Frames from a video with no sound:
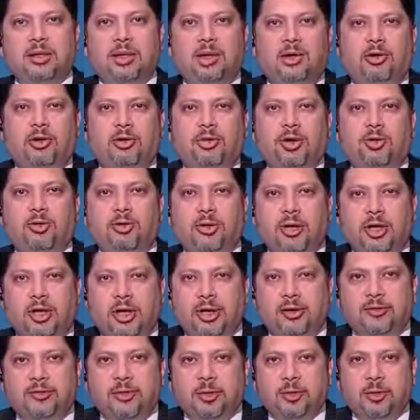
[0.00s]
ضوابطه
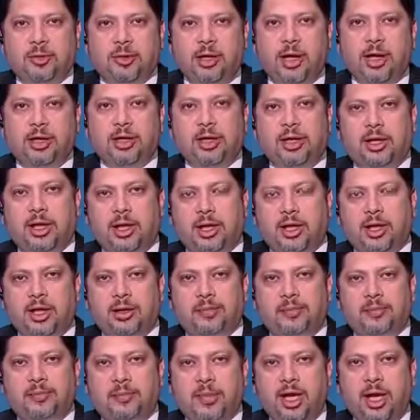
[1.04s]
إيه في القرآن
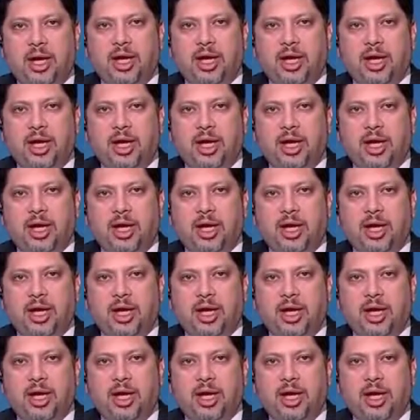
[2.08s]
الكريم